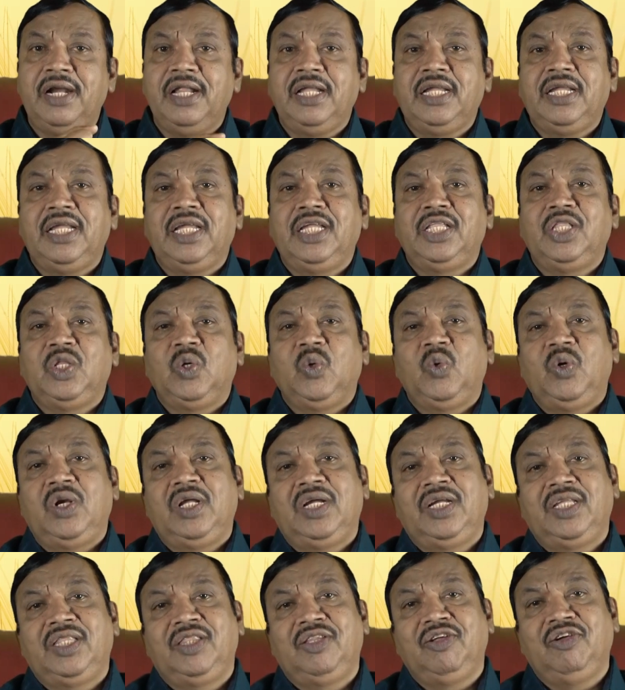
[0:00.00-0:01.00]
அழைக்க இந்த
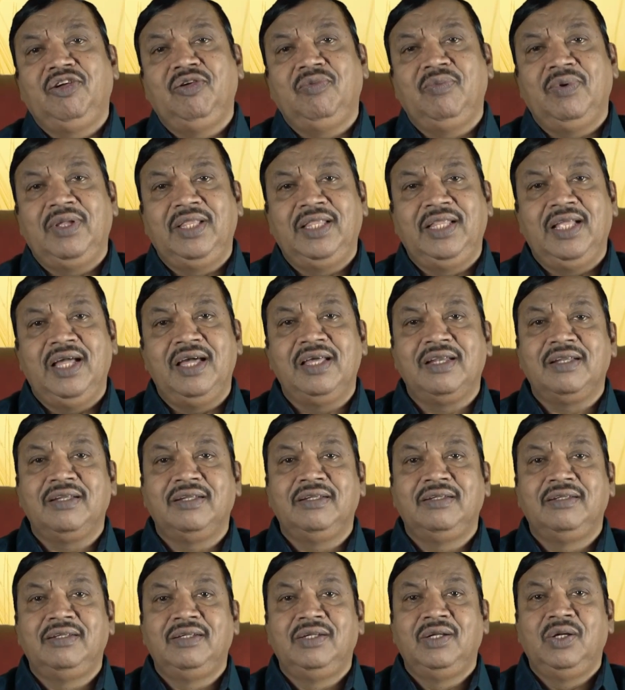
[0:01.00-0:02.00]
உலகத்துக்கு வந்தார்
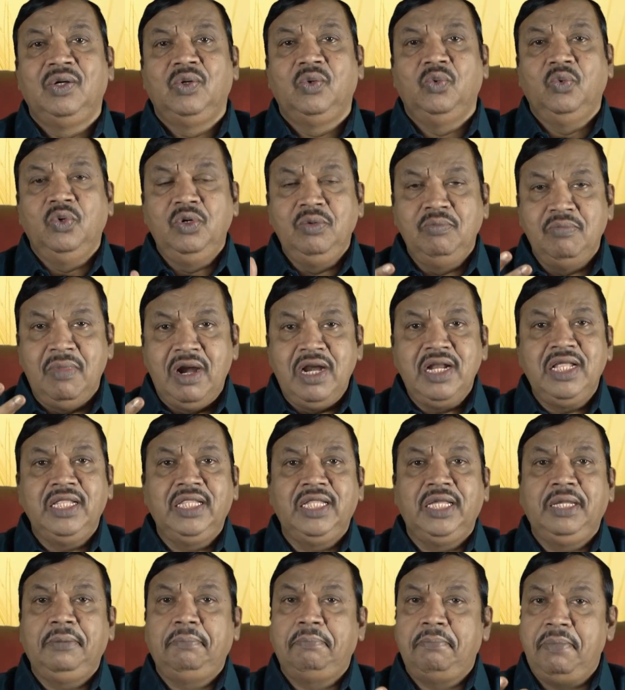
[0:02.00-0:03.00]
உன்
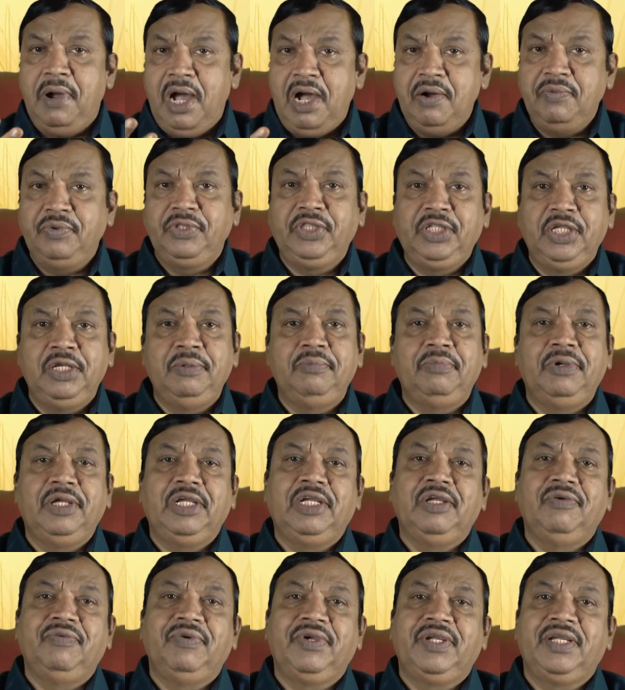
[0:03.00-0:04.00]
மனதை பாவத்தின்
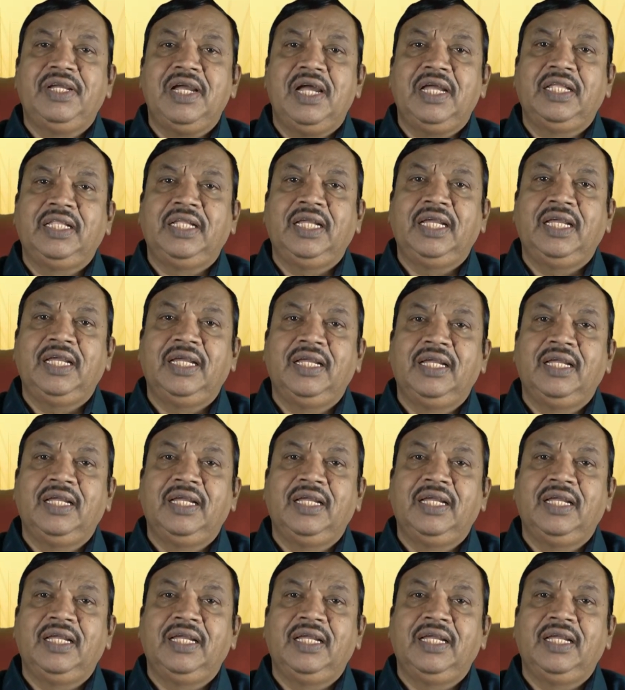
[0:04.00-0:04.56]
பக்கம் வைக்காத